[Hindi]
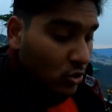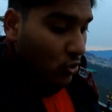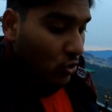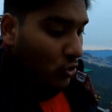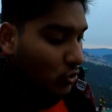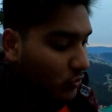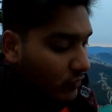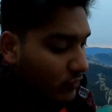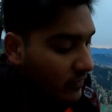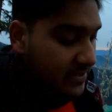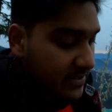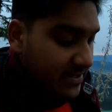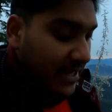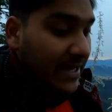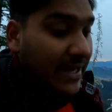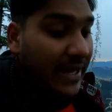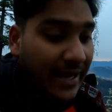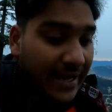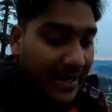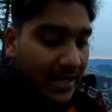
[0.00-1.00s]
तो फिर
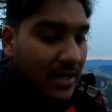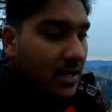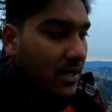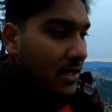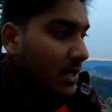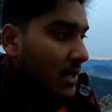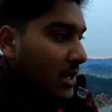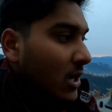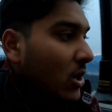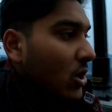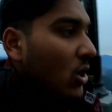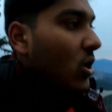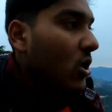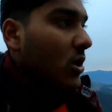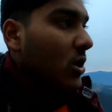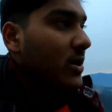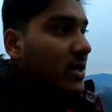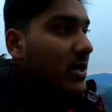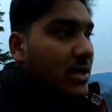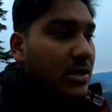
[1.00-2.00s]
सही रहेगा
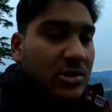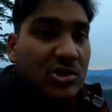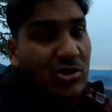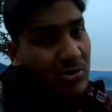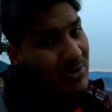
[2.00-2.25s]
और